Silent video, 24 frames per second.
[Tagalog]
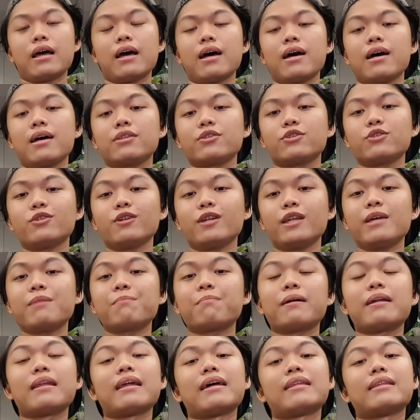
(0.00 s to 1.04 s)
At yung link
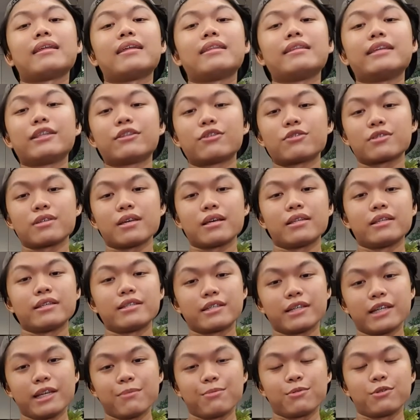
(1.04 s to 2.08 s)
pala nandito sa
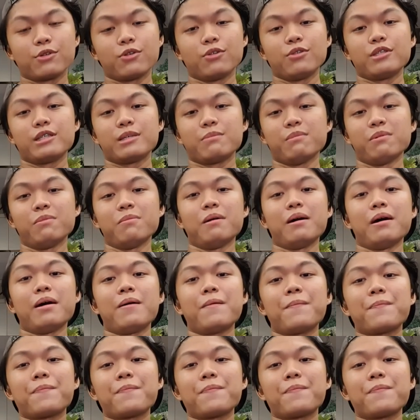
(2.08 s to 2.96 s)
description sa baba.